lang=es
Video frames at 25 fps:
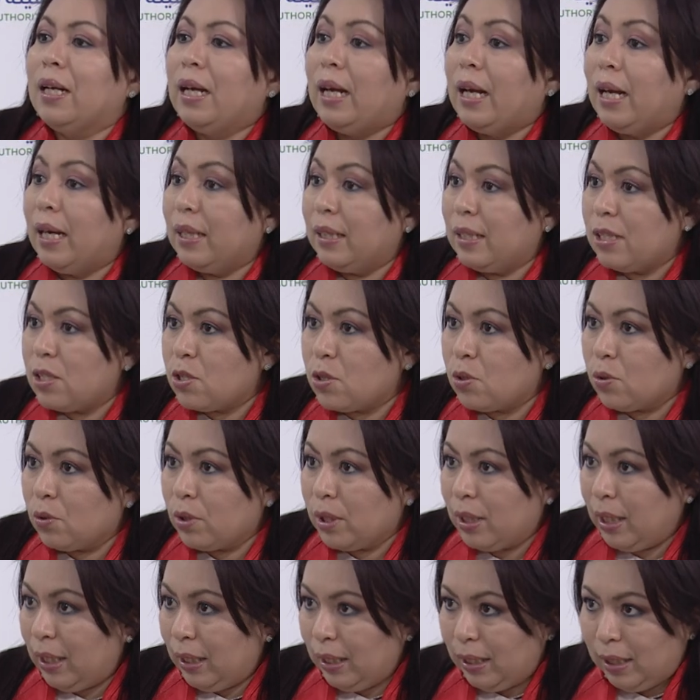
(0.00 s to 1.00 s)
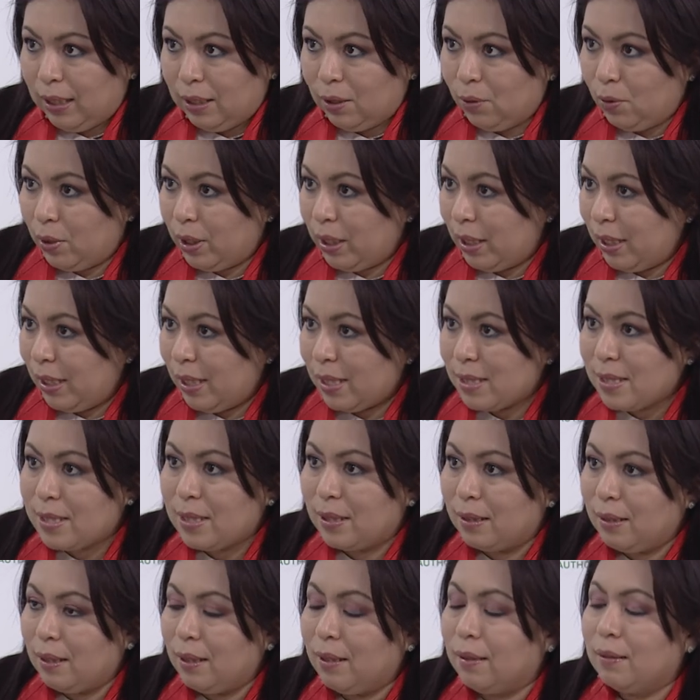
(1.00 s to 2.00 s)
adicionales a los que ya se
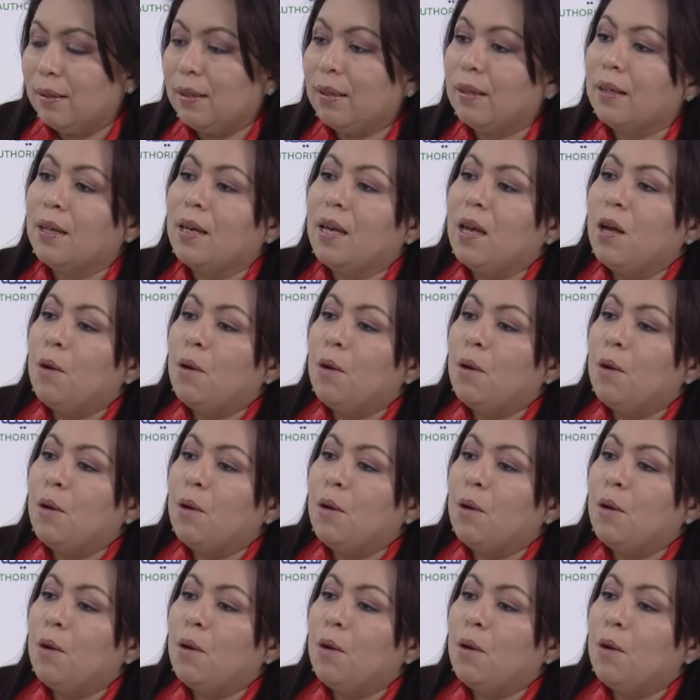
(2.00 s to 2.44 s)
tienen